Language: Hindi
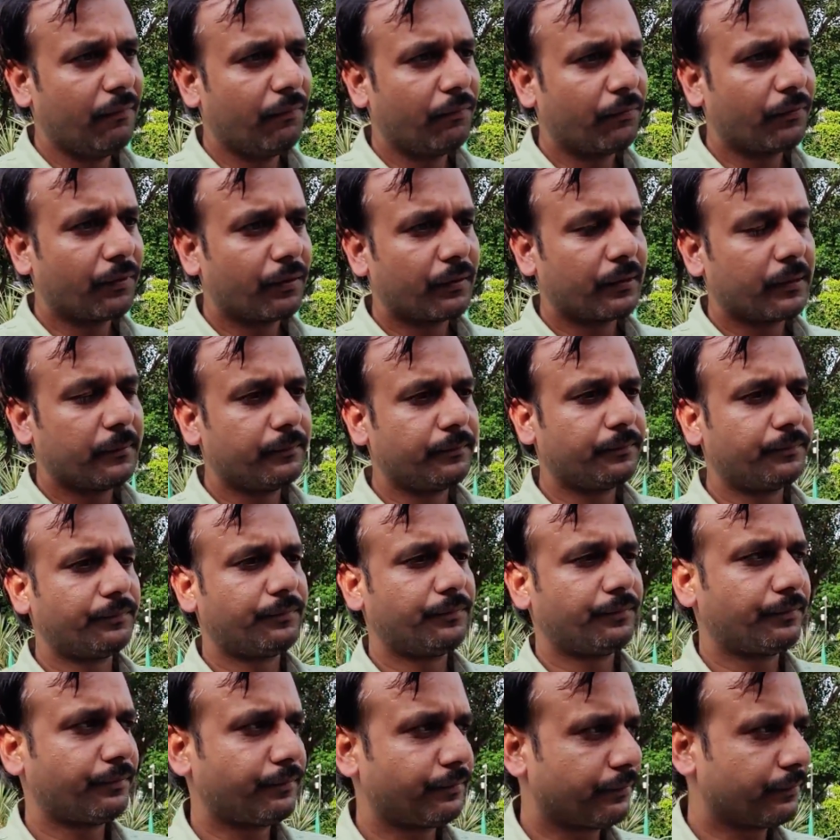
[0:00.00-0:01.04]
वो तो ये है कि
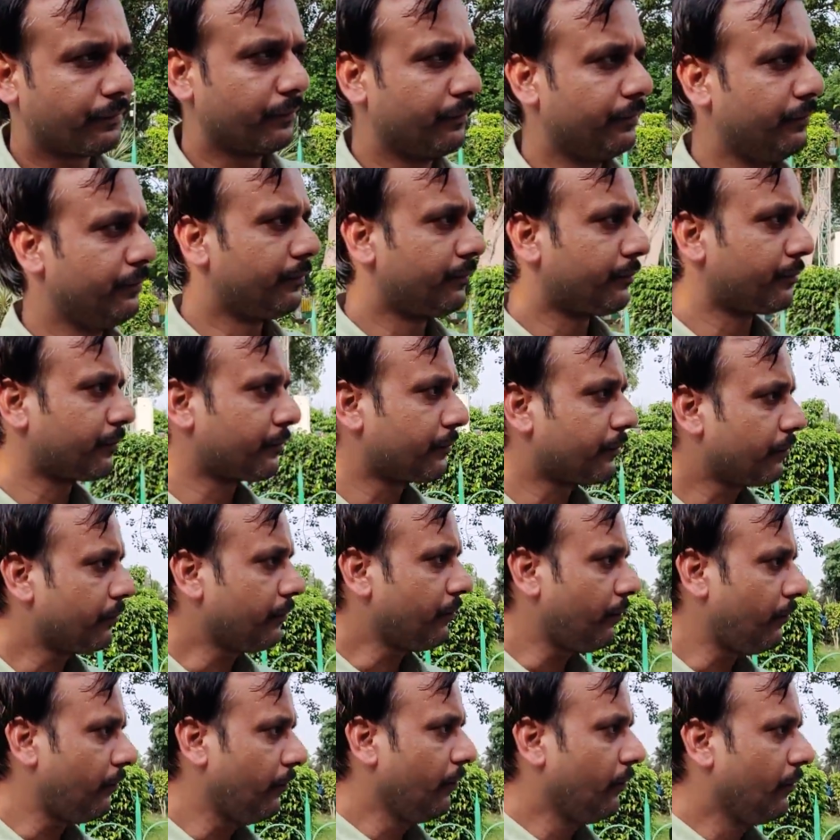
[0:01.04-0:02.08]
बीजेपी खरीदी हुई है ईडी e और
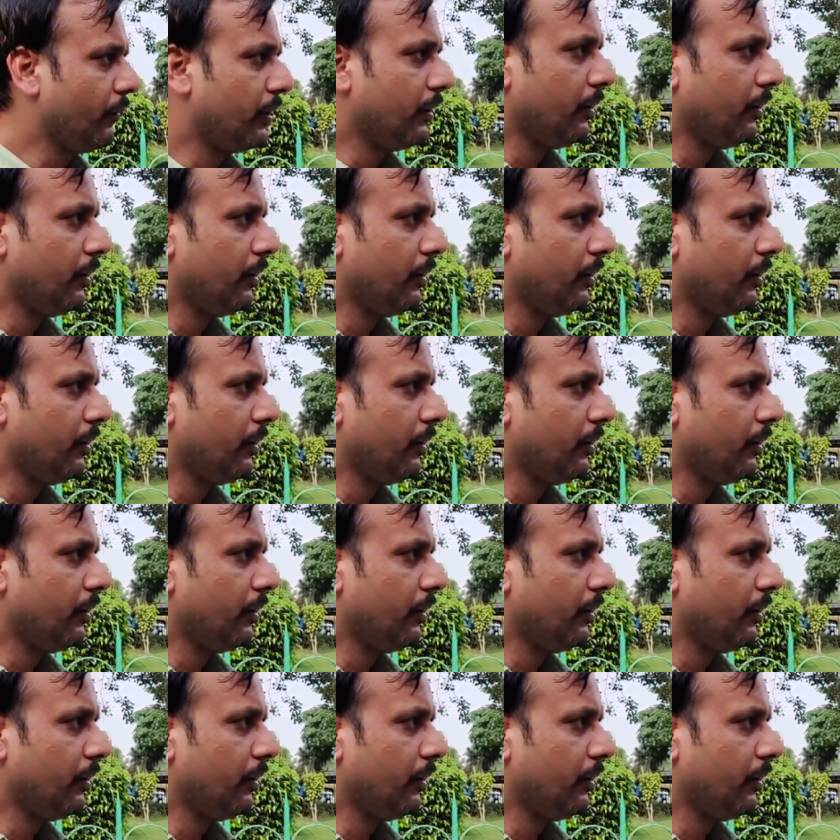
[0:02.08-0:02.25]
सीबीआई